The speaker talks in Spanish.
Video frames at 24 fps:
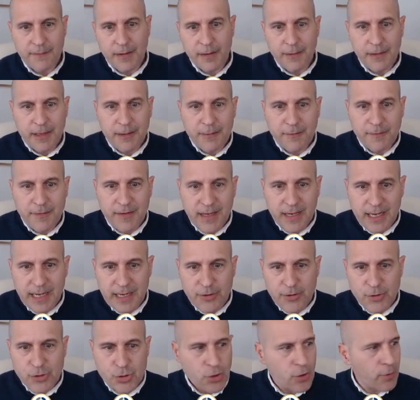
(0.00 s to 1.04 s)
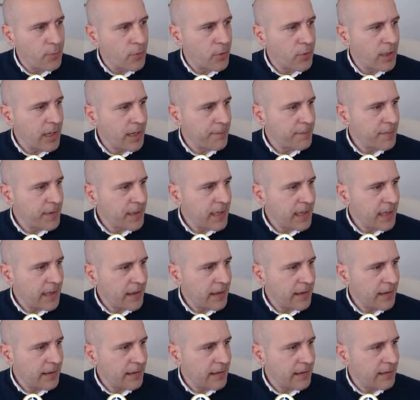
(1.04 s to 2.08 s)
Y fijaros cómo cambia
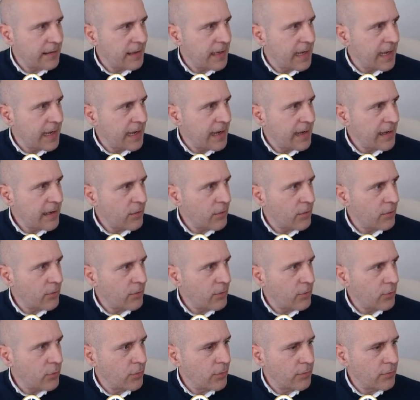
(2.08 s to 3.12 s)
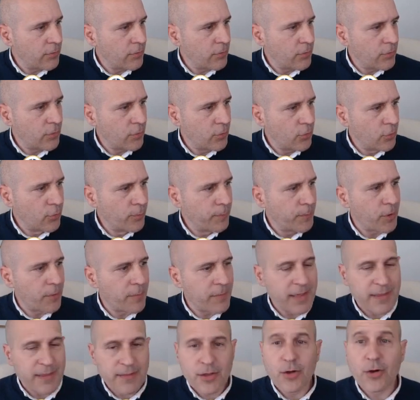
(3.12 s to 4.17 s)
a un
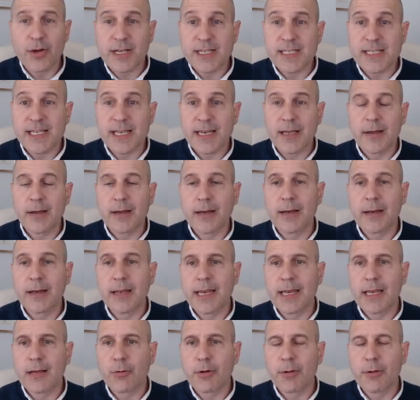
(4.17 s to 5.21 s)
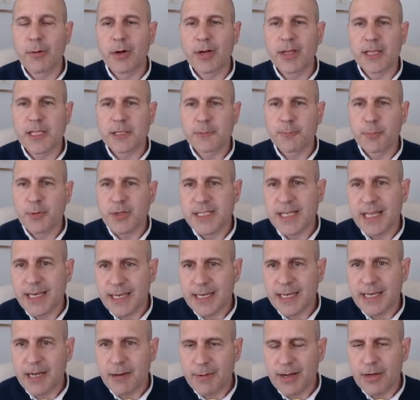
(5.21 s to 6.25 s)
promedio, que es el, Euribor que después sale
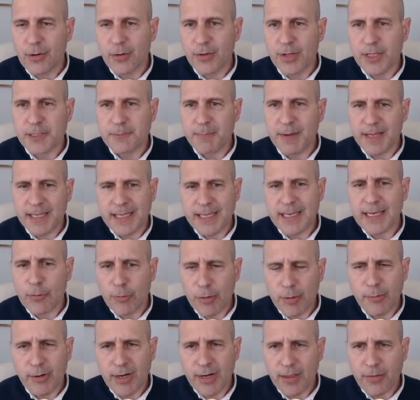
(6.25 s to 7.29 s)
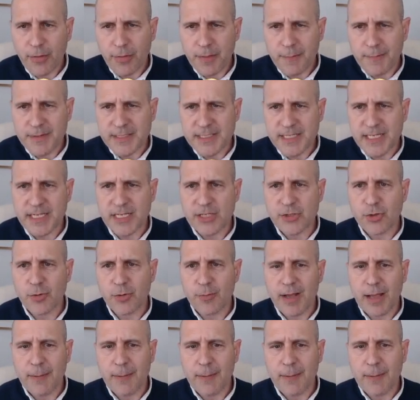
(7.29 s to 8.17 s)
en el Banco de España, el Euribor a 12 meses que se va a